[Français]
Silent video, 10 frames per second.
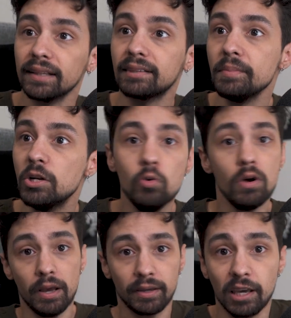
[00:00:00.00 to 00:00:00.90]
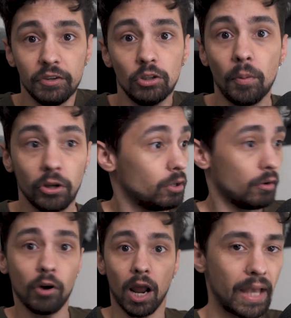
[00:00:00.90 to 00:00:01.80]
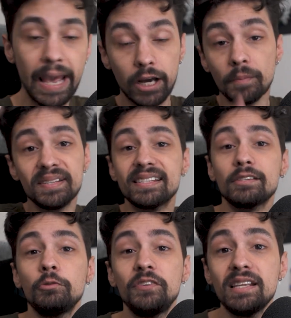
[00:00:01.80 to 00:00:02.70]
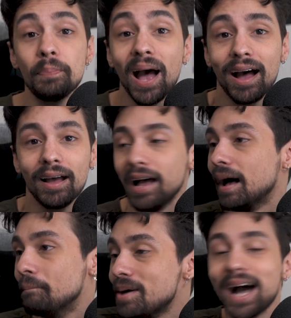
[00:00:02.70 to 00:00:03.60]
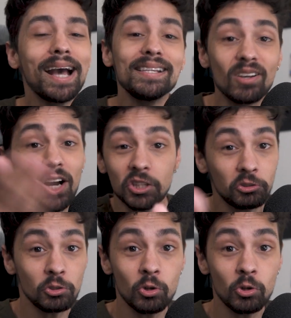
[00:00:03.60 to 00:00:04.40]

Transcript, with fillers: Milou, Kevin De Bruyne. Voilà. Et comme si ça suffisait pas, Marez en rajoute une